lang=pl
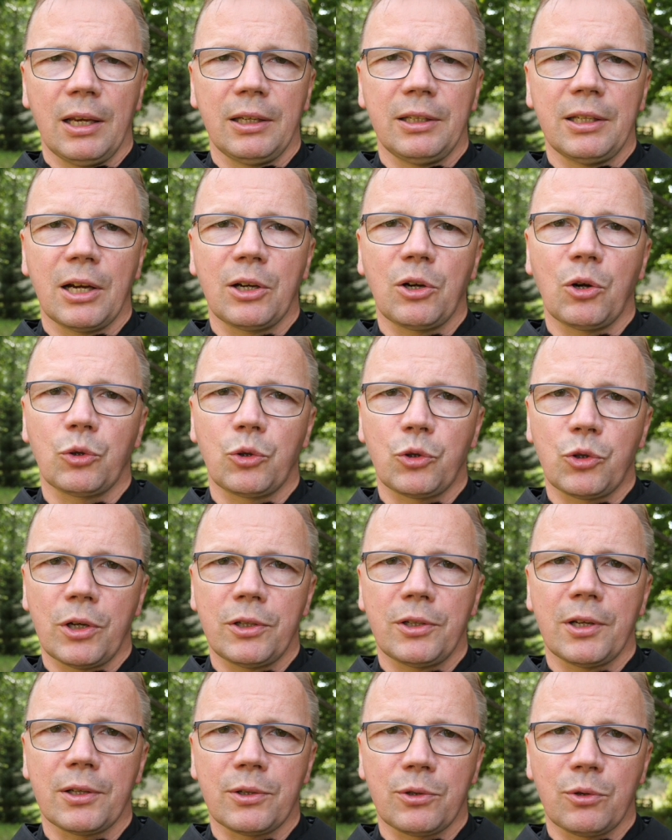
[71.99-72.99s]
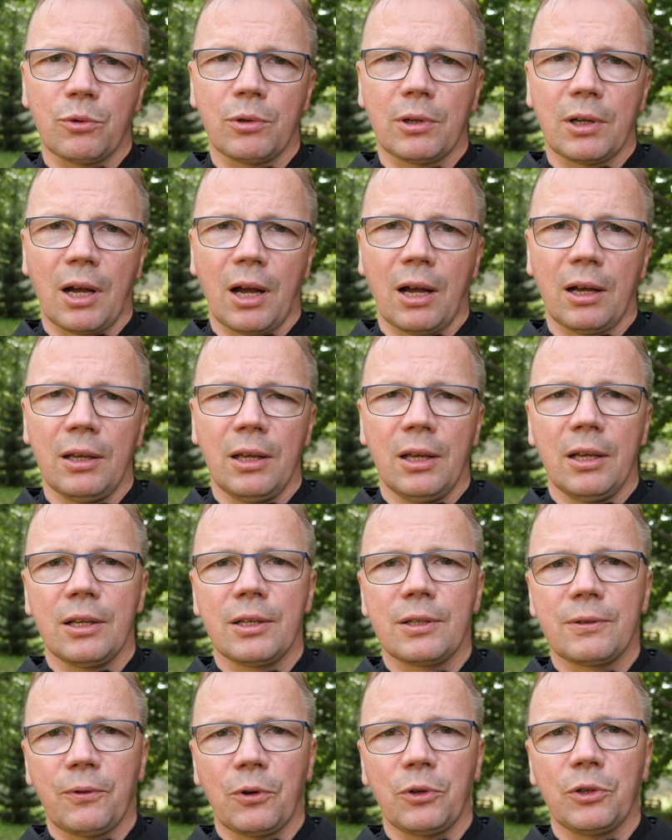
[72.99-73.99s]
jako trzecia córka
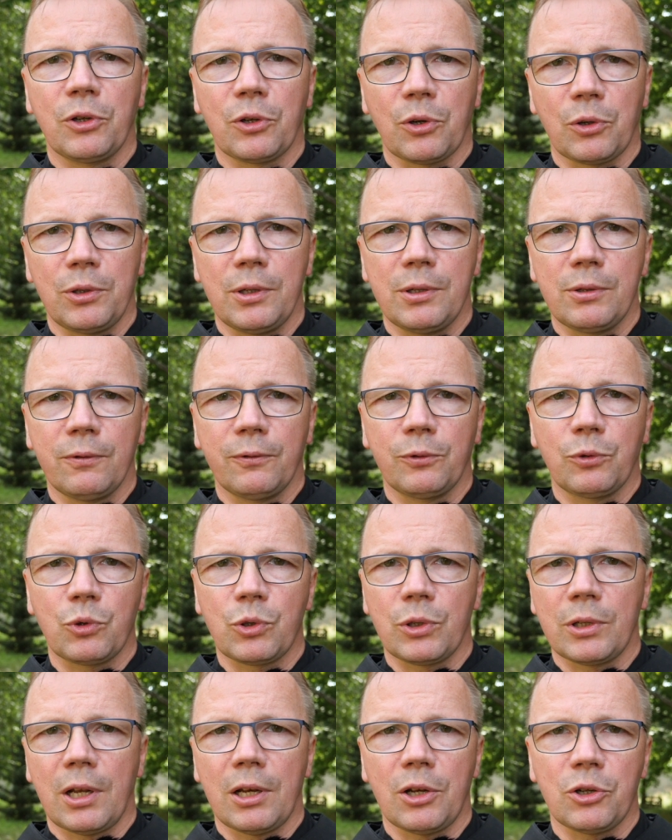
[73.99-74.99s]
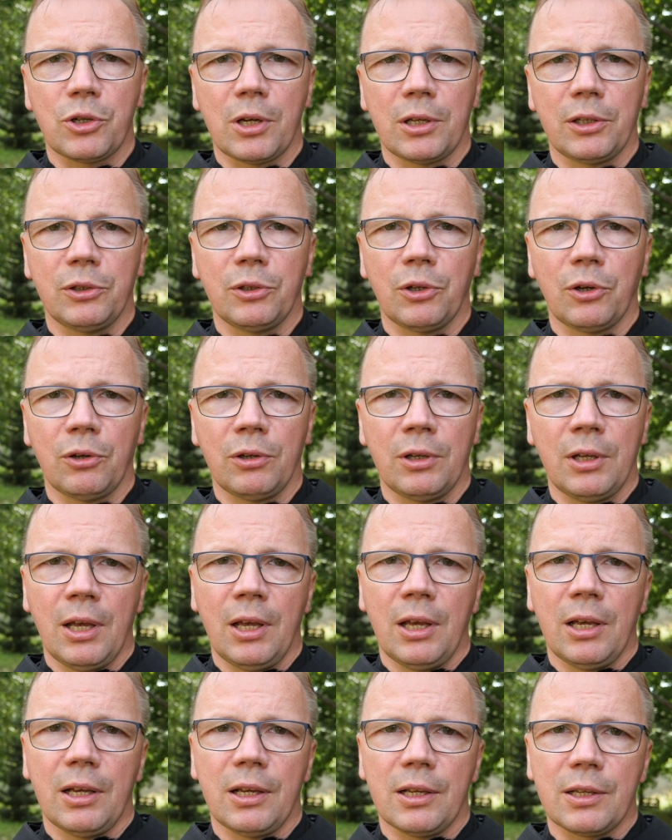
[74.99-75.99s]
swoich rodziców, którzy należeli do
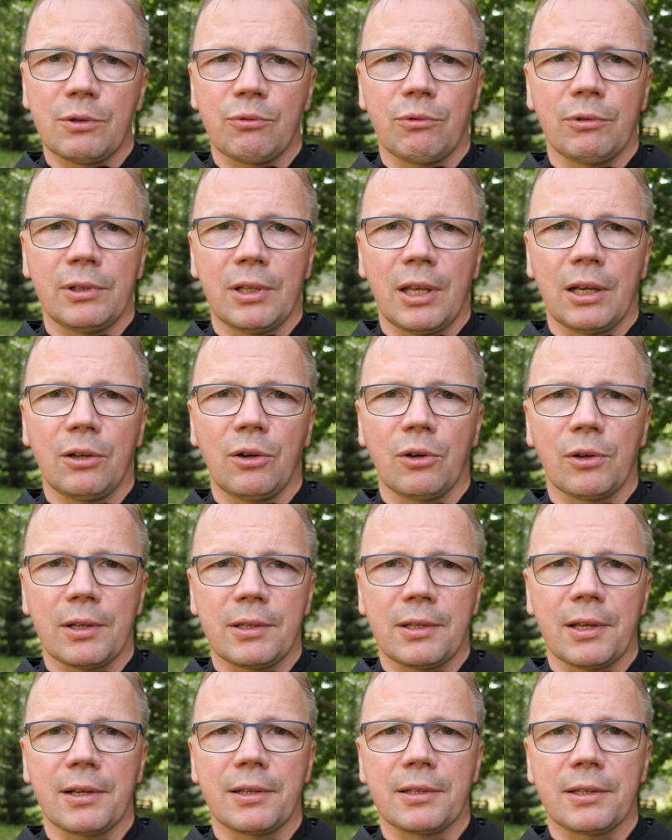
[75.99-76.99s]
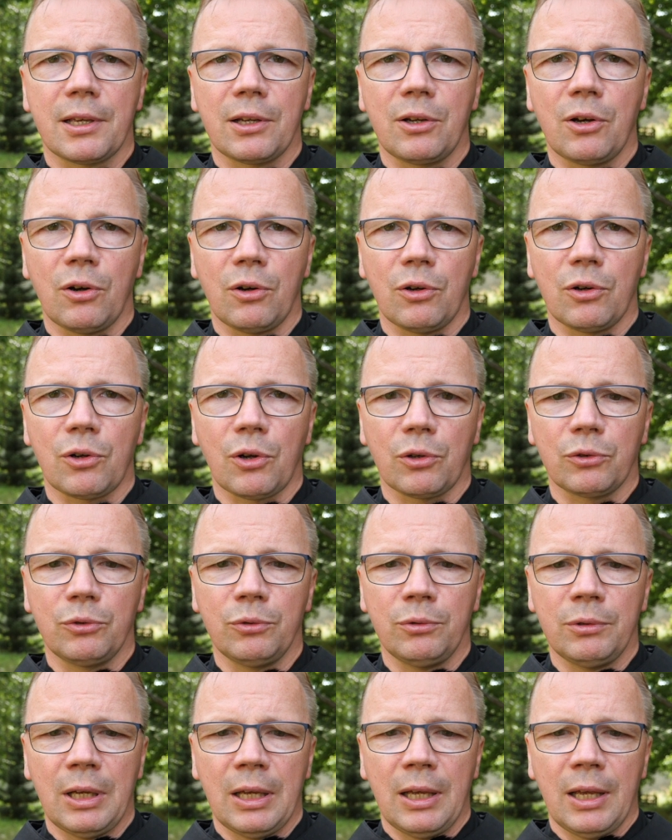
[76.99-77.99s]
słynnego rycerskiego
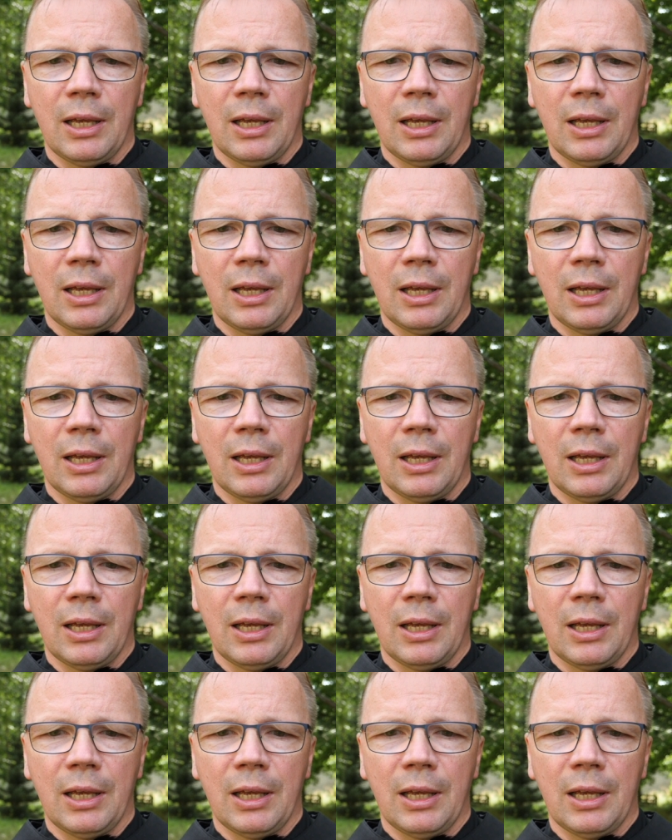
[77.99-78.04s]
rodu.